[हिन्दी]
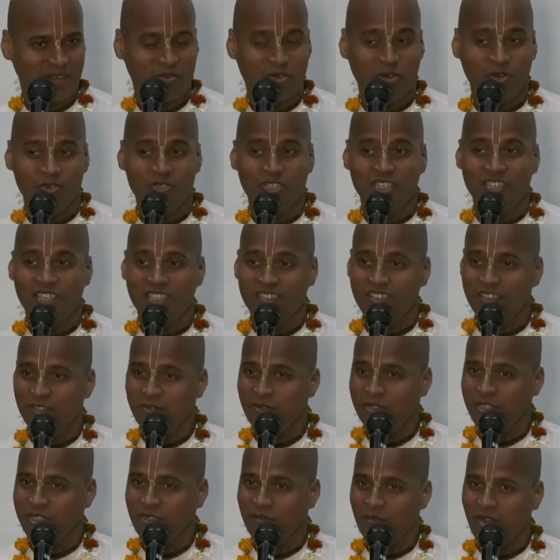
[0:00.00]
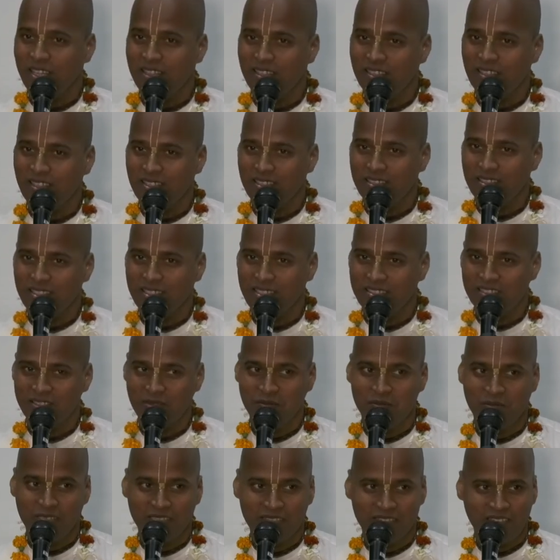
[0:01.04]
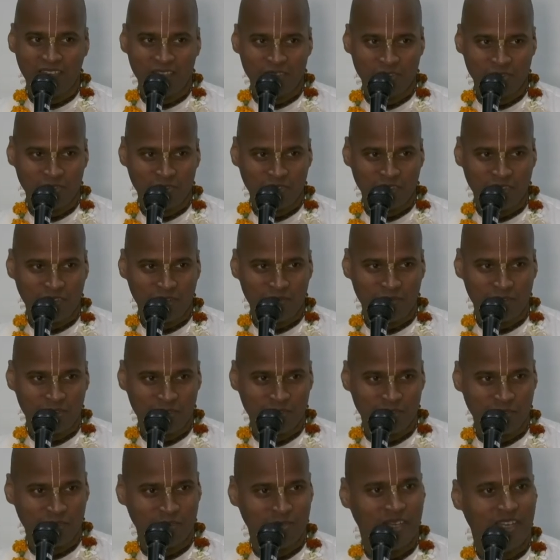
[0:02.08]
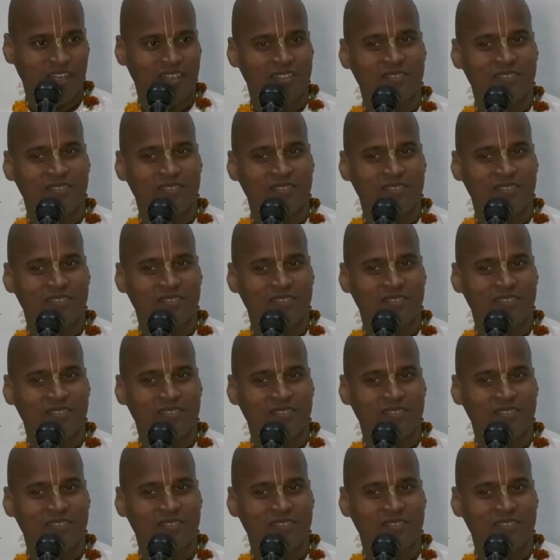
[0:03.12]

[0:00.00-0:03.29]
कौन से अधर्म की बात करते हैं जब वृत्तासुर का वध हुआ